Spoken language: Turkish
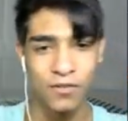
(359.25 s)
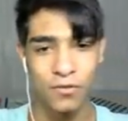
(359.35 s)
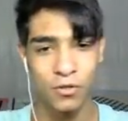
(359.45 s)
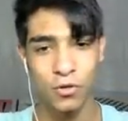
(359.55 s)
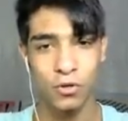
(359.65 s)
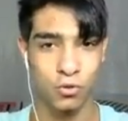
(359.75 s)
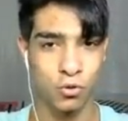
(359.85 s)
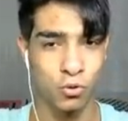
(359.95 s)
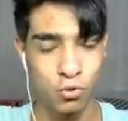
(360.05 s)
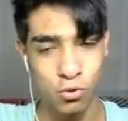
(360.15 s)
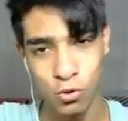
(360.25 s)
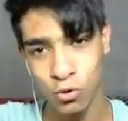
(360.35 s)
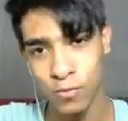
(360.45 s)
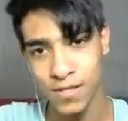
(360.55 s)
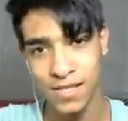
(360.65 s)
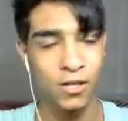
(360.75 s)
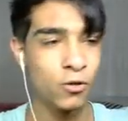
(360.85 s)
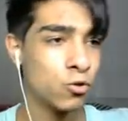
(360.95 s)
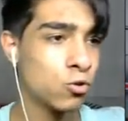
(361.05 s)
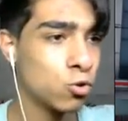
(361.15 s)
Video çok uzun olduğumu
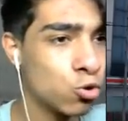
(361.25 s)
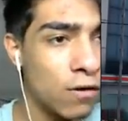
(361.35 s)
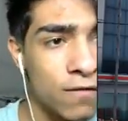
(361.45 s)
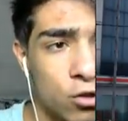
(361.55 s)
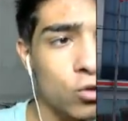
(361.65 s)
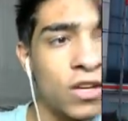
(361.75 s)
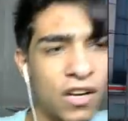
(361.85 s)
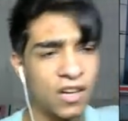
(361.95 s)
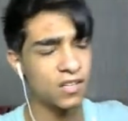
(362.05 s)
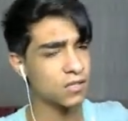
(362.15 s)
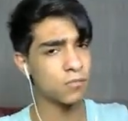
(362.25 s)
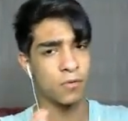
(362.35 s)
sıkılıyorsunuz. Şu an video dakikasını